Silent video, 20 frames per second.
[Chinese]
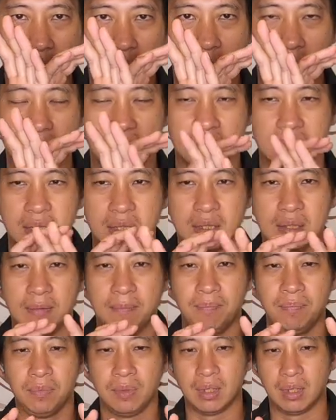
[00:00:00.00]
或者是
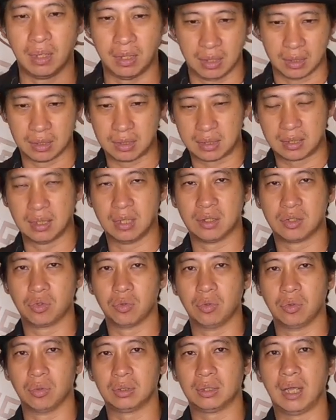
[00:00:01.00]
呃遮
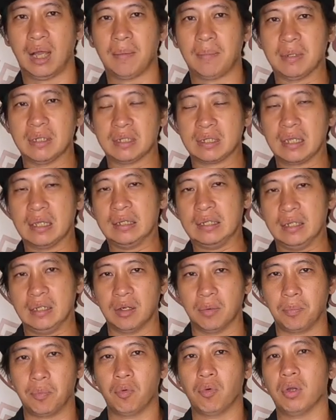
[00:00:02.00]
住他们身体
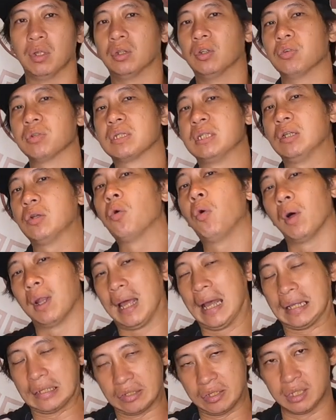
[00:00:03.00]
的部位，东西过
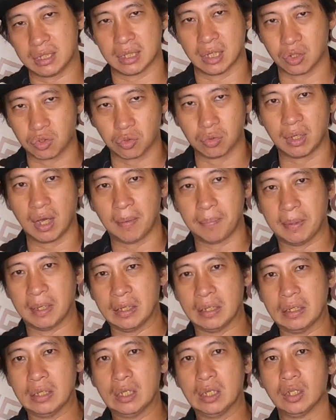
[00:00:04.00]
来它就遮住那
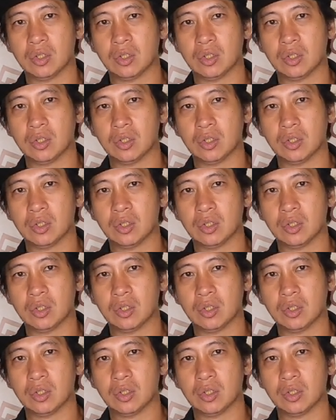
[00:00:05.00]
边。